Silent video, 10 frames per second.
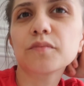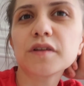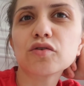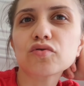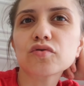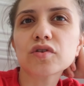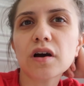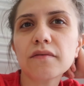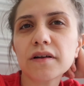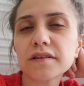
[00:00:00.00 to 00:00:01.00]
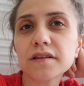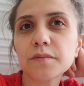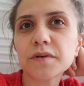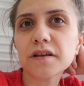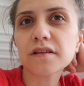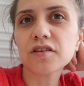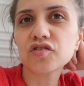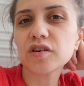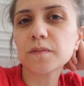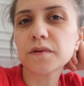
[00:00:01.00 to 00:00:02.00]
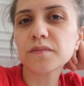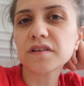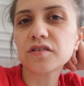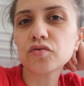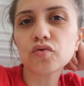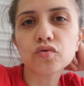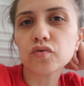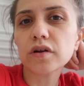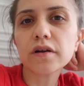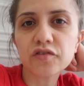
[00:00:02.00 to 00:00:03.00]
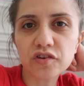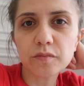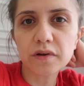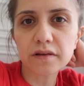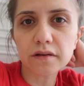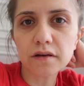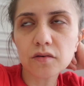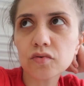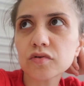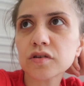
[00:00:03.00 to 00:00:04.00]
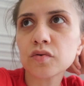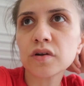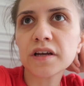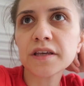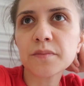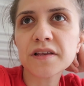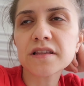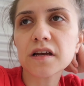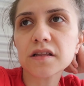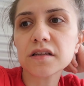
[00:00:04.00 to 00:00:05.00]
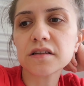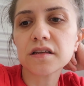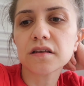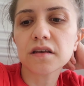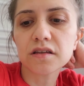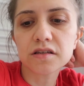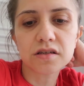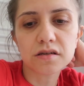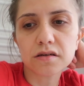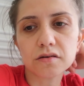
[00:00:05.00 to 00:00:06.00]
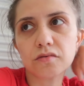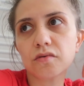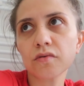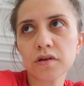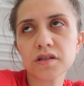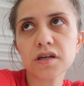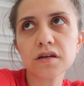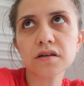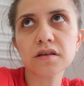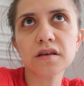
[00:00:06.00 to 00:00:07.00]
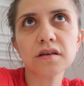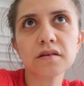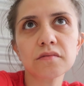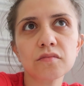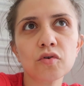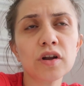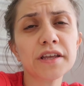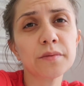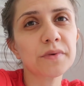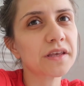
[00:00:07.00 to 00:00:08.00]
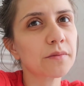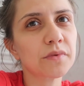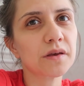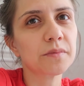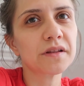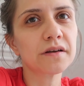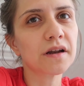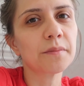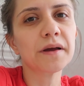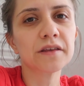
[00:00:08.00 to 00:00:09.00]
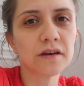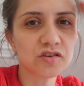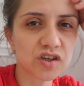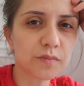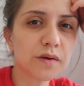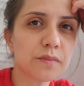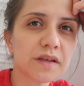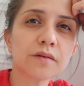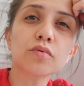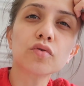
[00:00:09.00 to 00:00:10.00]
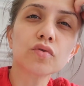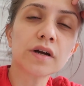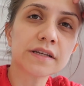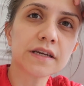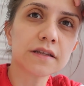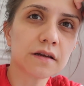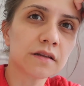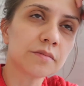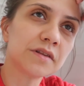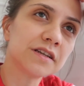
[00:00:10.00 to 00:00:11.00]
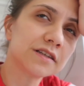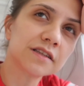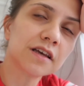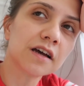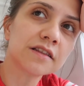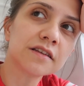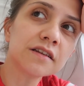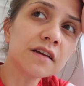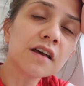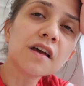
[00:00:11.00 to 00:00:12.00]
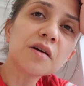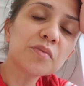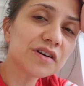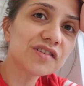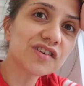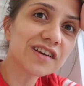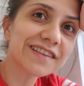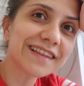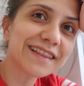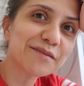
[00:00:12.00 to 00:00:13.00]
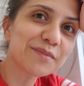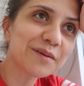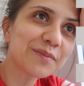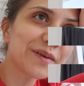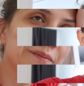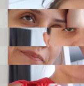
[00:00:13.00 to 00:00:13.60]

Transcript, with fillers: Biliyorsunuz kahvaltıyı da biraz geç yaptığımız için çocuklar acıkmadı da. O yüzden öğlen yemeği saatleri de geç olacak ki öğlen yemeği yemeyebilirler. Belki akşam yemeğini bugün erken alabiliriz saatini. Bakacağız dediğim gibi.